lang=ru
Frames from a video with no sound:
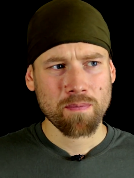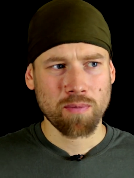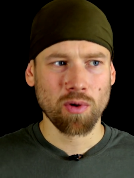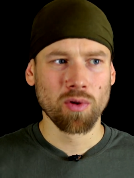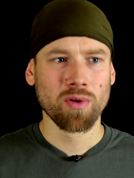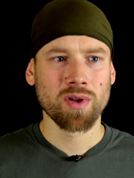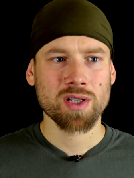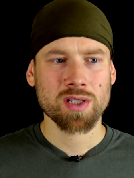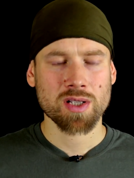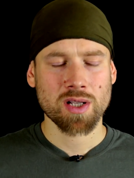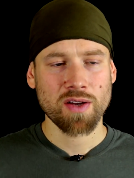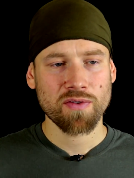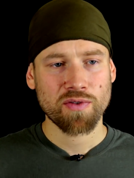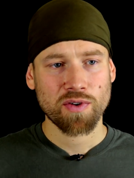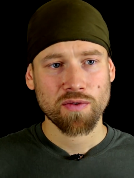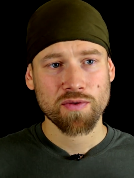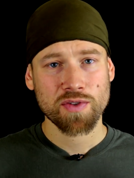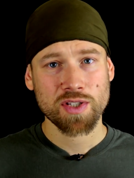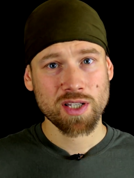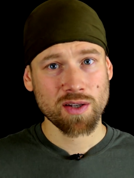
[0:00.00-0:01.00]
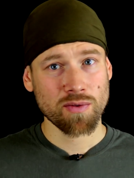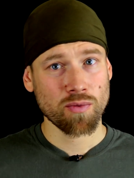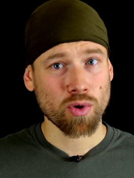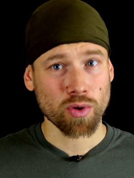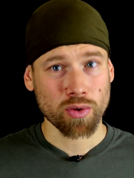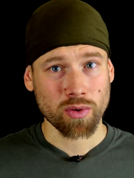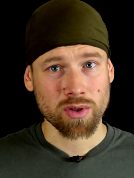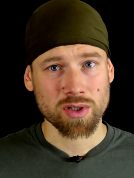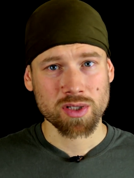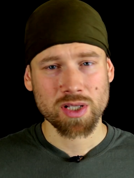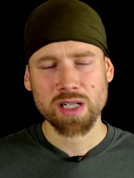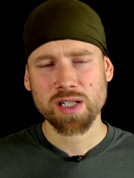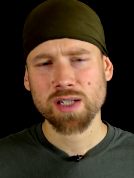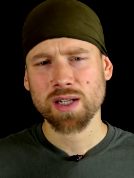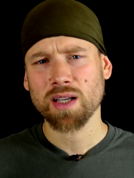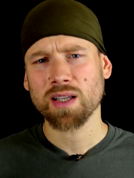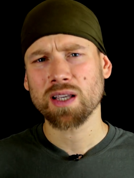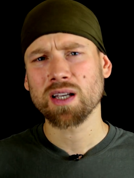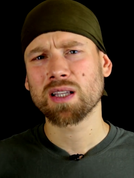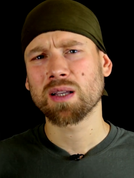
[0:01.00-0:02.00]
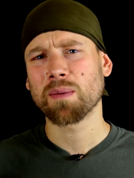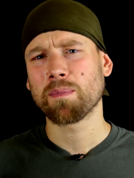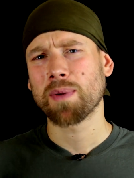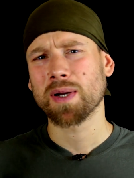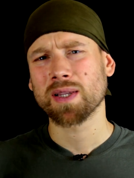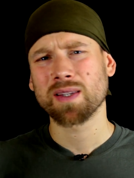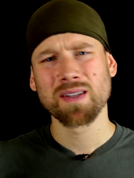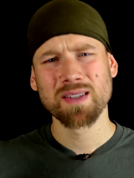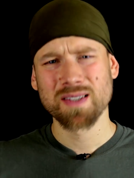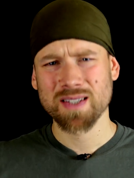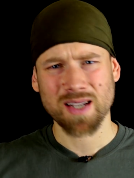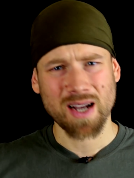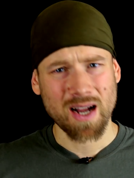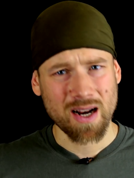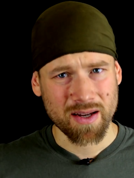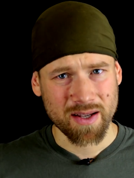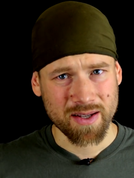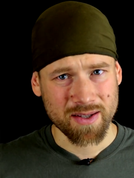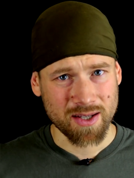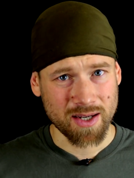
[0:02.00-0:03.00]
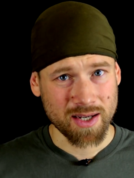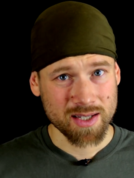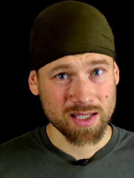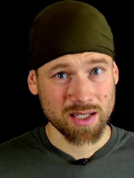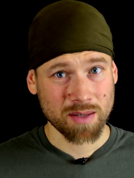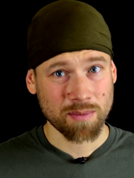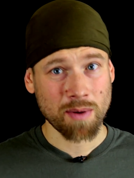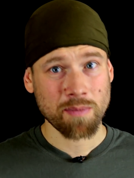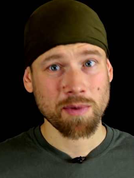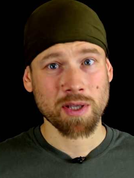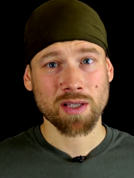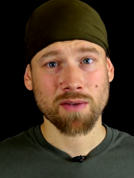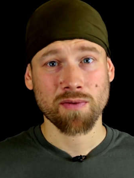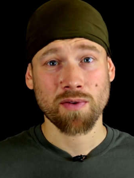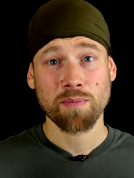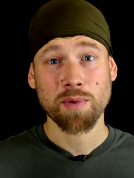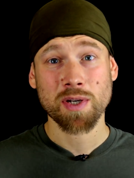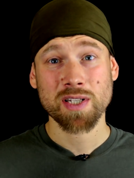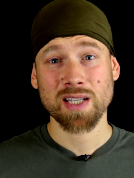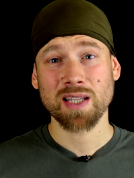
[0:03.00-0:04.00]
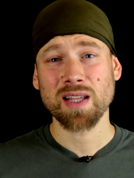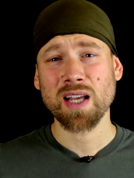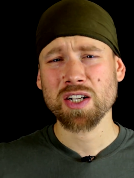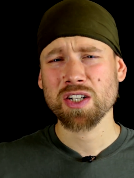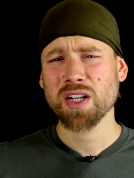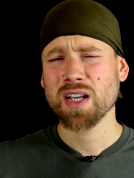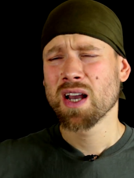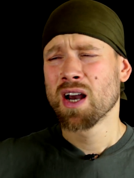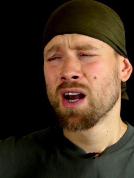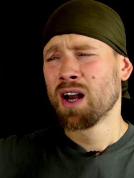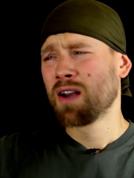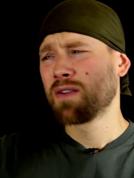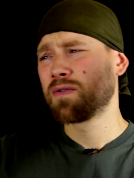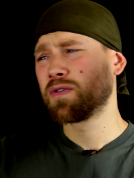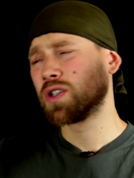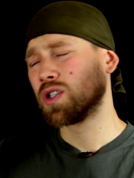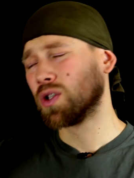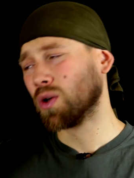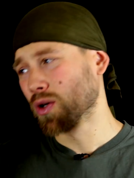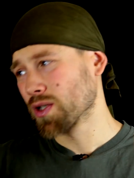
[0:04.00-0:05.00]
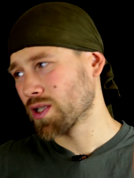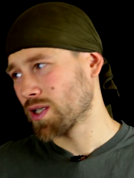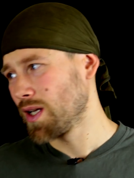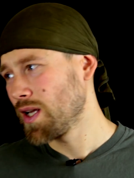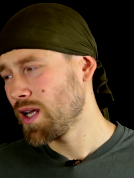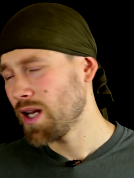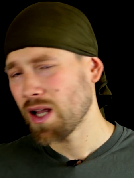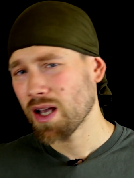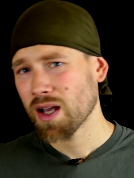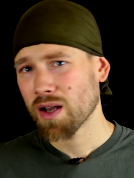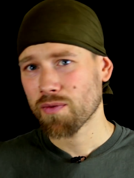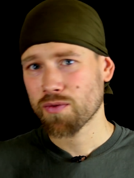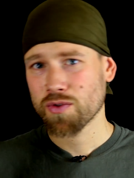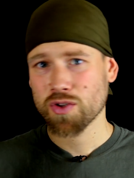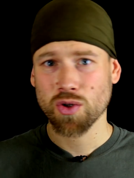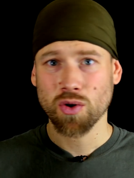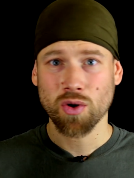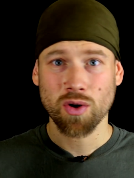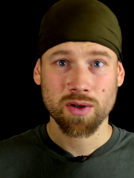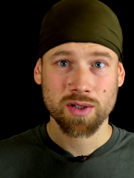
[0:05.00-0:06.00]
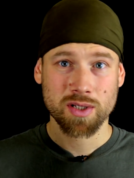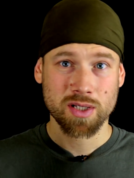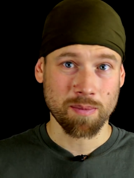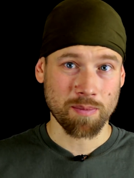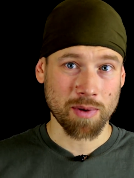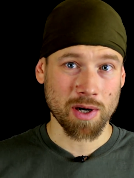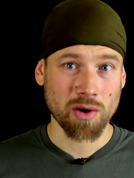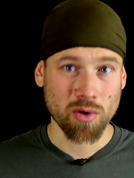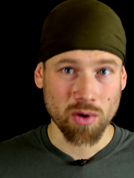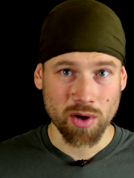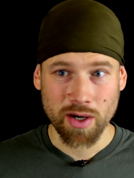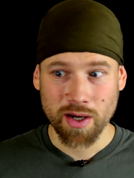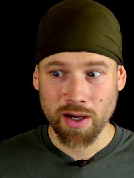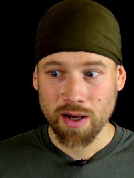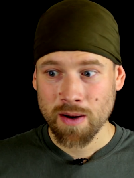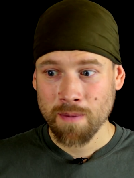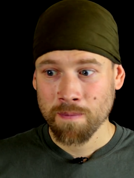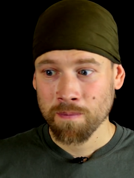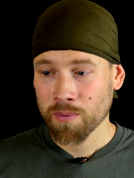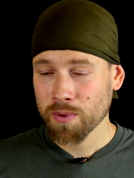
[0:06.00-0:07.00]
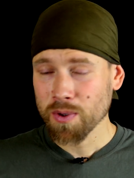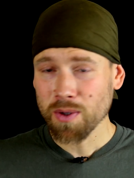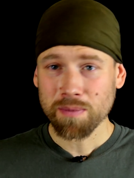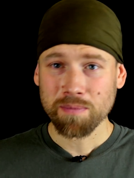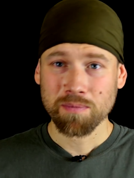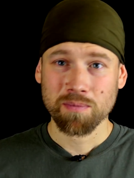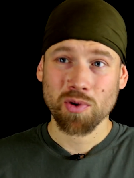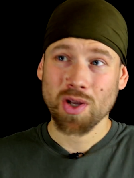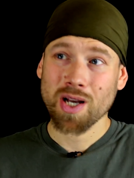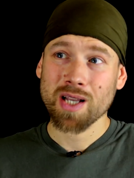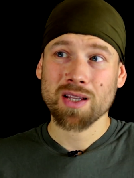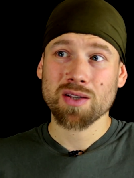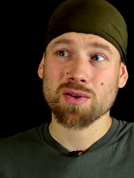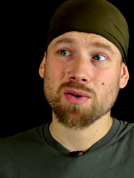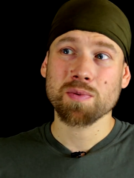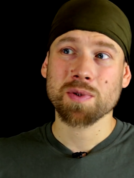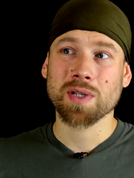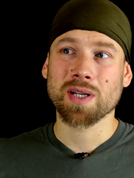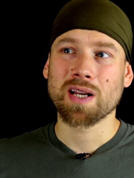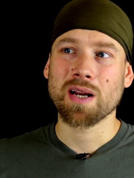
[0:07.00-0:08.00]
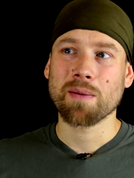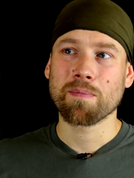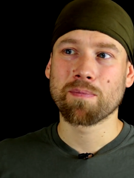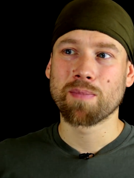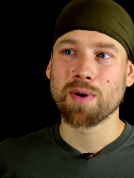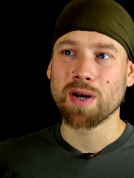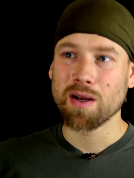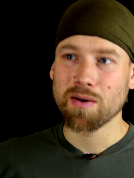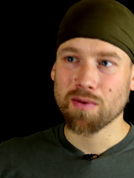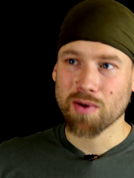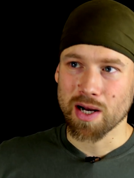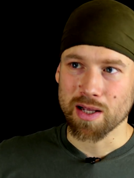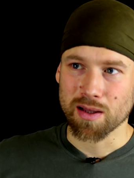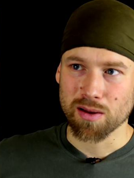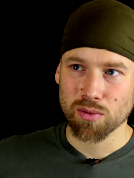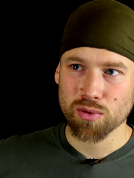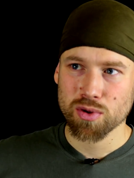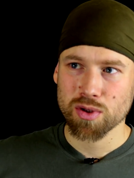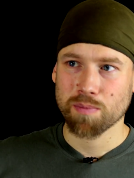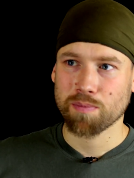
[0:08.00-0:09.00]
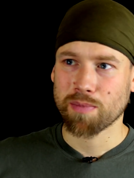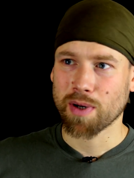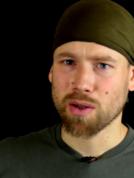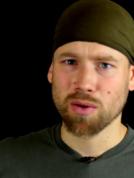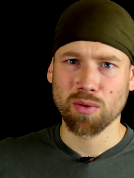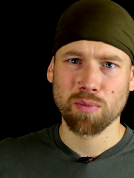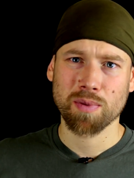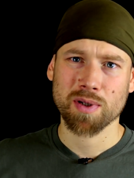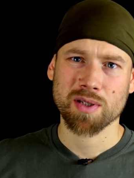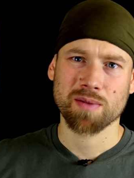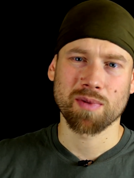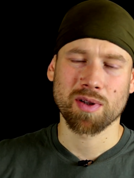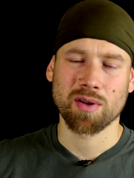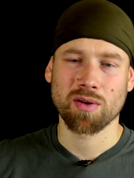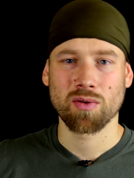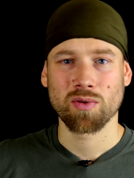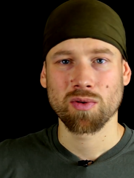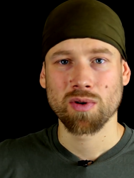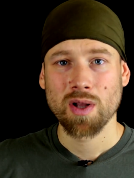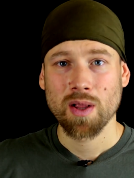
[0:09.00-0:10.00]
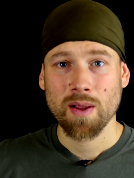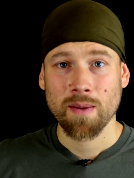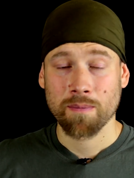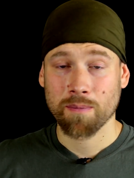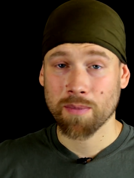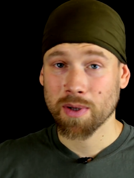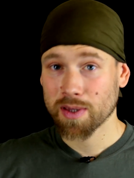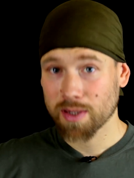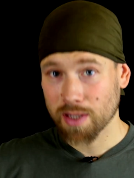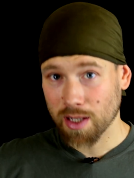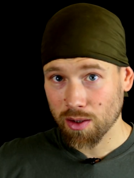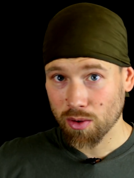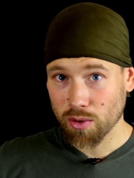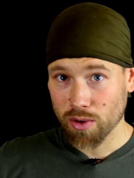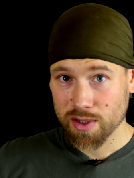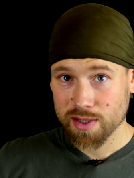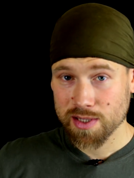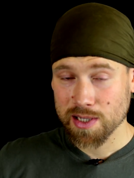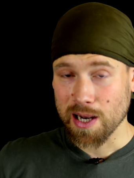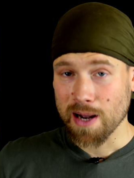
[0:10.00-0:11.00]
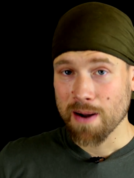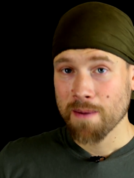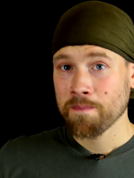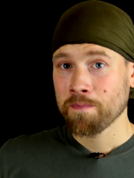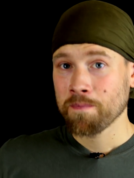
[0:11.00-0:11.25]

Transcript: — полный слив всего, то есть даже каких-то потенциально интересных интересных моментов и персонажей, все слили, все запороли. Но на это, собственно говоря, плевать. Лучше пойду посмотрю «Мандалорца».